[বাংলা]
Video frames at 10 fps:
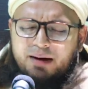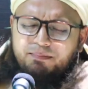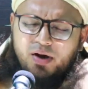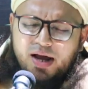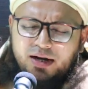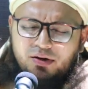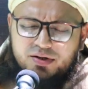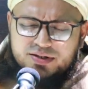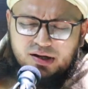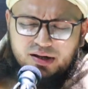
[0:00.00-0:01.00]
আর বয়ান ও
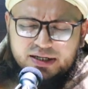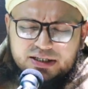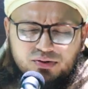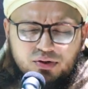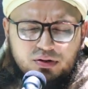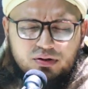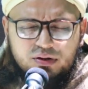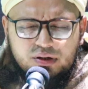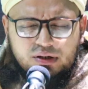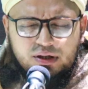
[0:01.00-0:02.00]
নসিহত এটা তো
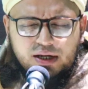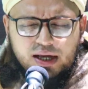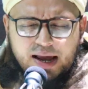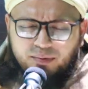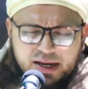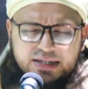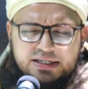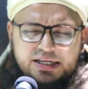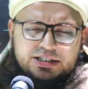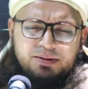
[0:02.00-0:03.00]
এমন এক
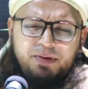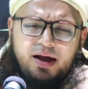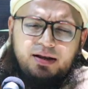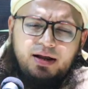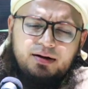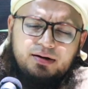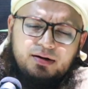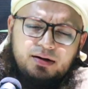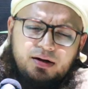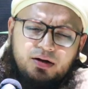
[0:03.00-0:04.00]
জিনিস আল্লাহর
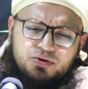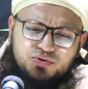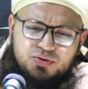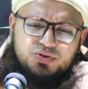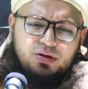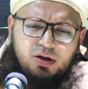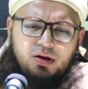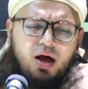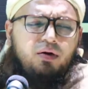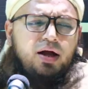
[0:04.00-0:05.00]
রসুল সাল
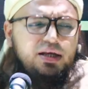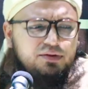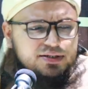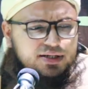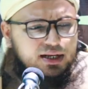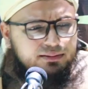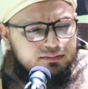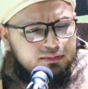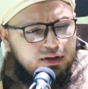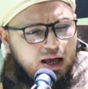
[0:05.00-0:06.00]
আলী ওয়াসাল্লাম
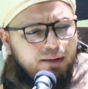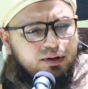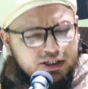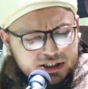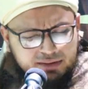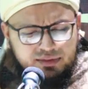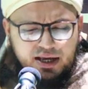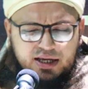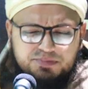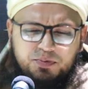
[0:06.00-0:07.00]
আমাদের
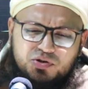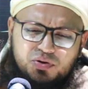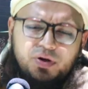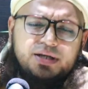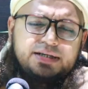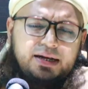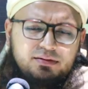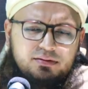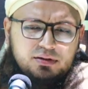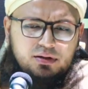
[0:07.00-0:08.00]
সামনে স্পষ্ট করেছেন
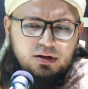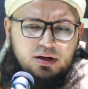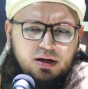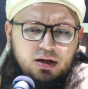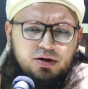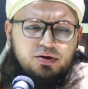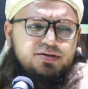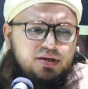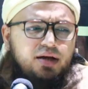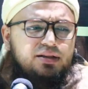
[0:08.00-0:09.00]

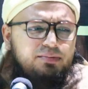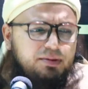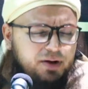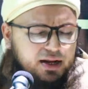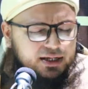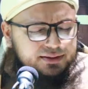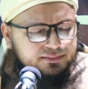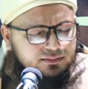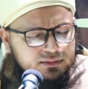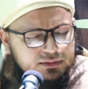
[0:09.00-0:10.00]
নসিহাতের ব্যাপারে
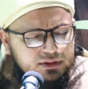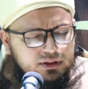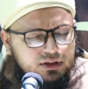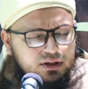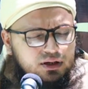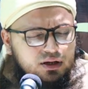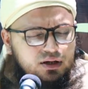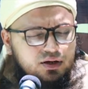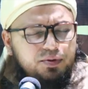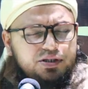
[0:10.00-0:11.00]

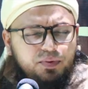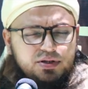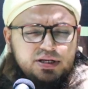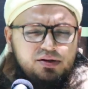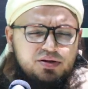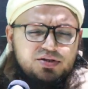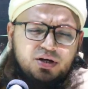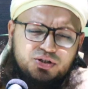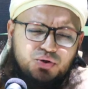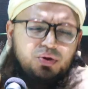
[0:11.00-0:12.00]
নবীজি বলছেন
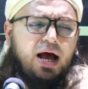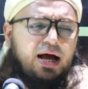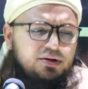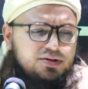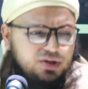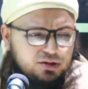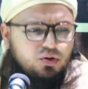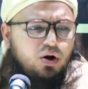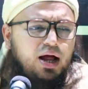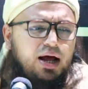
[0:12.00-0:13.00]
নসিহত শোনা
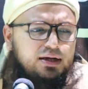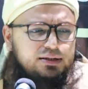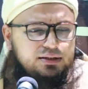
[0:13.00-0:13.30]
নসিহত করা